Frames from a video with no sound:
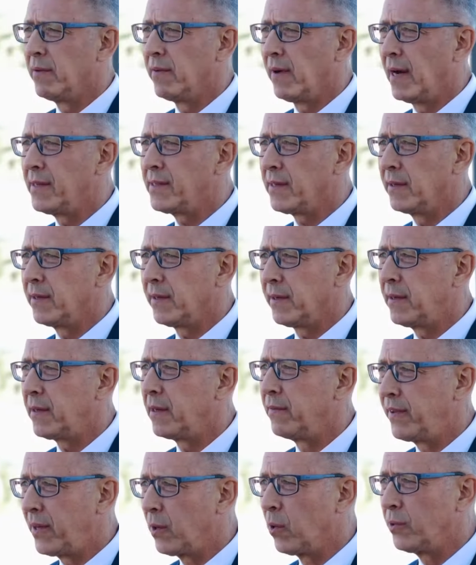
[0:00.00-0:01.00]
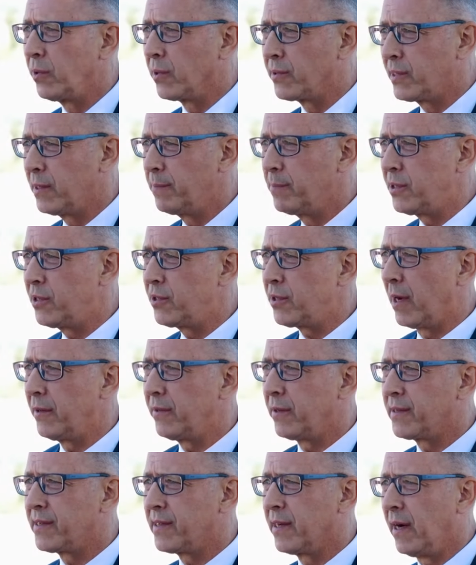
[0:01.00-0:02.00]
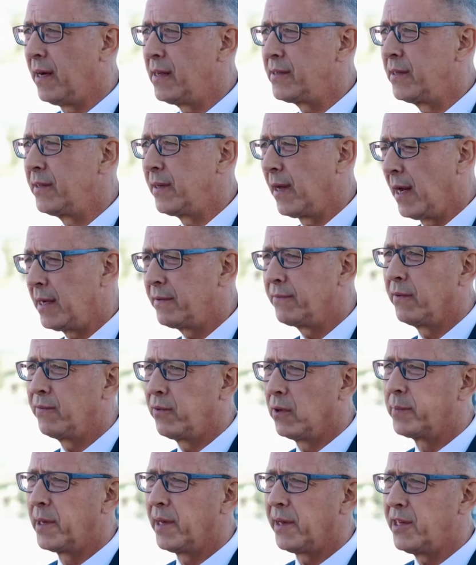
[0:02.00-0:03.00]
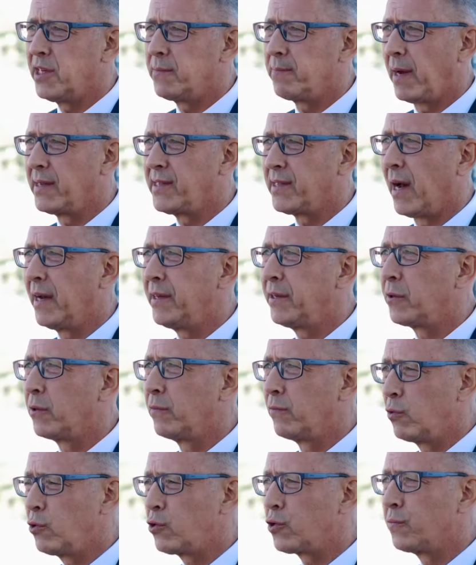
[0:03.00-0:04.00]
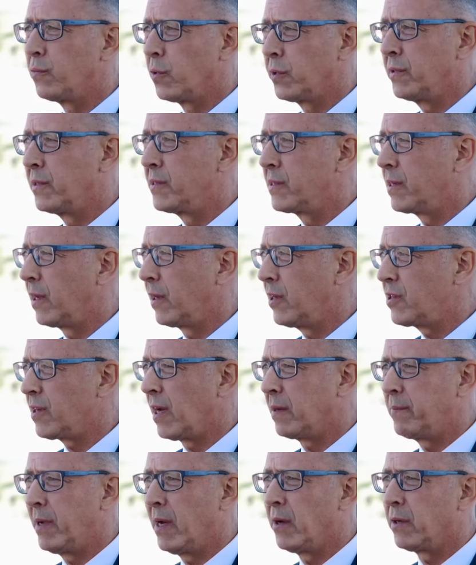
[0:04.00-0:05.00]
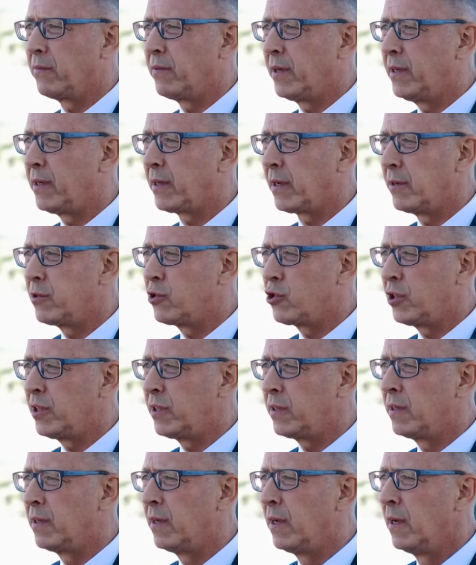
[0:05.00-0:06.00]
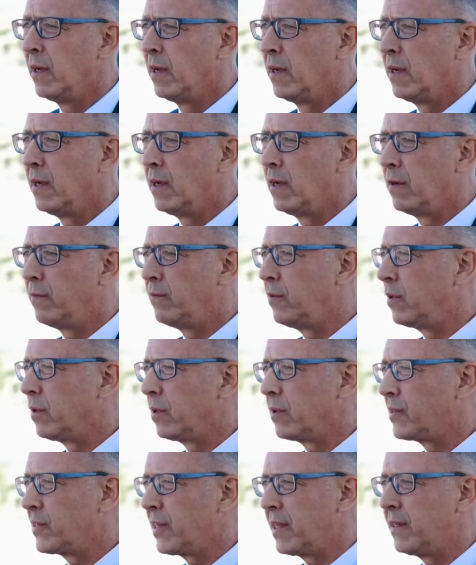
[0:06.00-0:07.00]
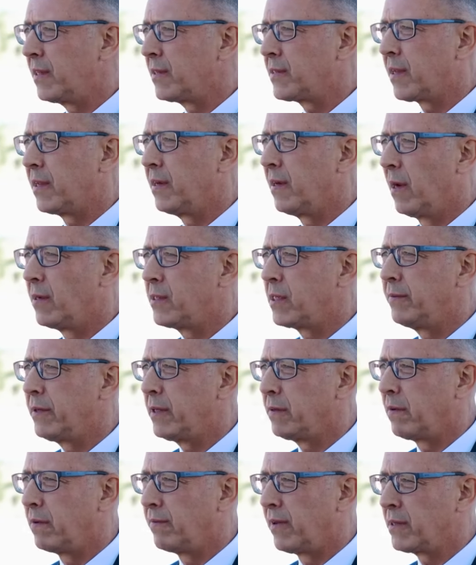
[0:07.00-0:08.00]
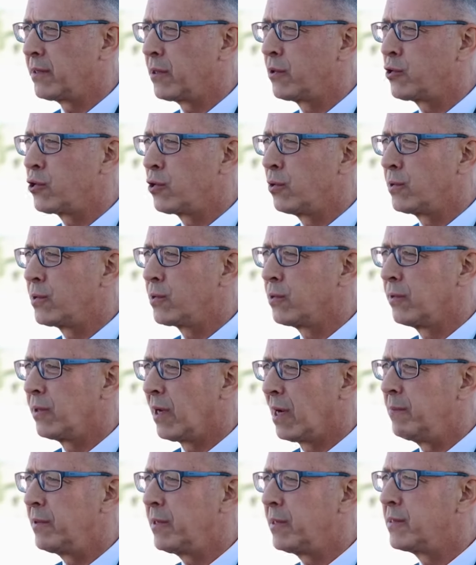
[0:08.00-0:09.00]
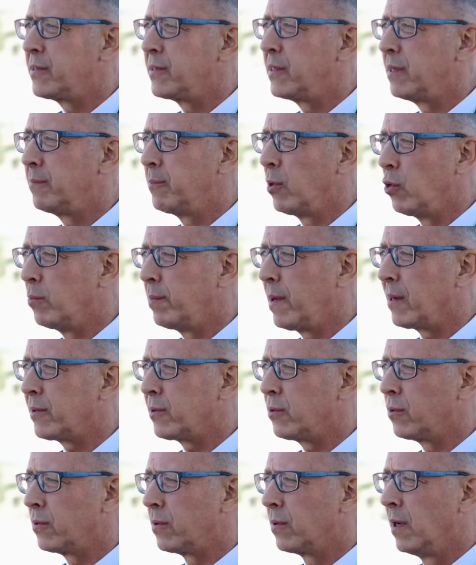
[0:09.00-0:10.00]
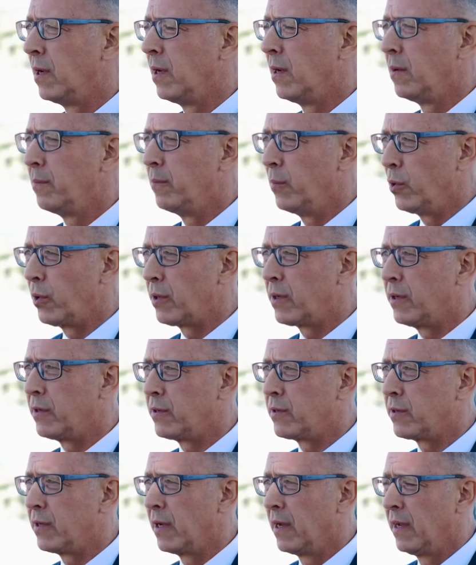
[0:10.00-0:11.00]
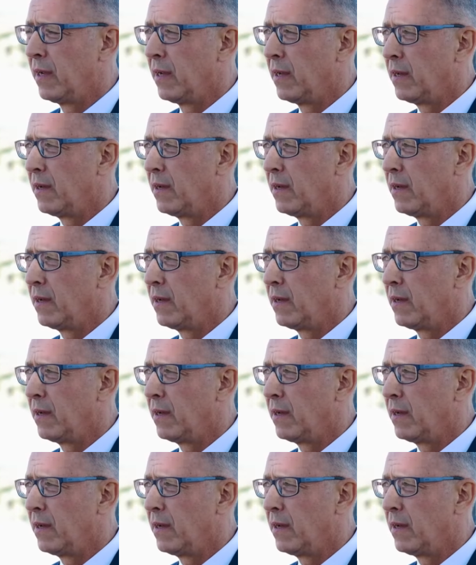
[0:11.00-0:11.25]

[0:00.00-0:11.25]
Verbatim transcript: die Beweisanträge 470 an der Zahl sind einfach vom Gericht beiseite gewischt worden. Das Gericht hat mehr oder weniger entschieden, äh, wir sehen das genauso wie der Verfassungsschutz und damit ist die Beobachtung möglich.